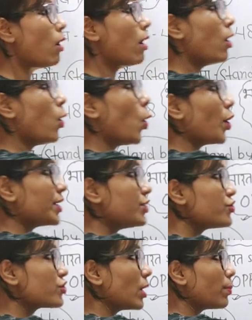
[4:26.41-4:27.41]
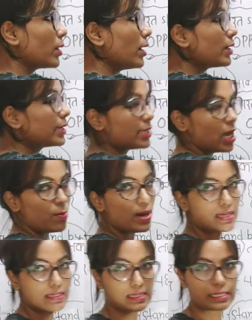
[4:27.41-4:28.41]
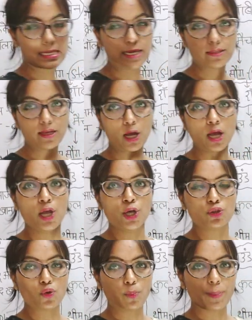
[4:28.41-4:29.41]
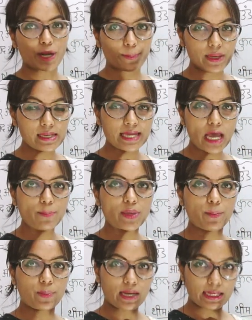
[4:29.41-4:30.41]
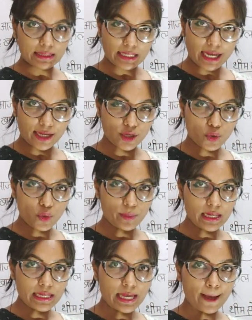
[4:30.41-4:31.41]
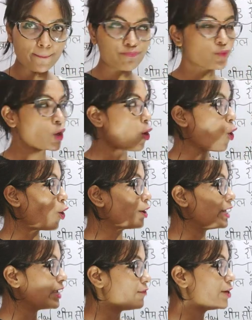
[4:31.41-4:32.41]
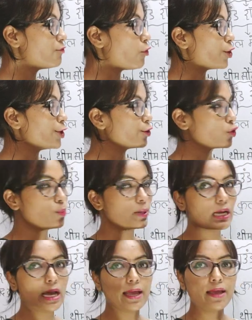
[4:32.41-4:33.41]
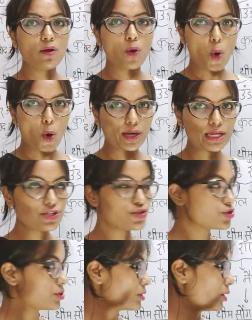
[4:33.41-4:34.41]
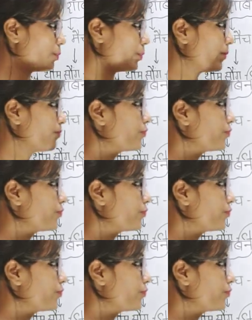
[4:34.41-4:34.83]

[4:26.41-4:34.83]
ऑरेंज कप का खिताब हासिल किया था तो पर्पल कैप इमरान ताहिर को मिली है और डेविड वार्नर को मिला है ऑरेंज कप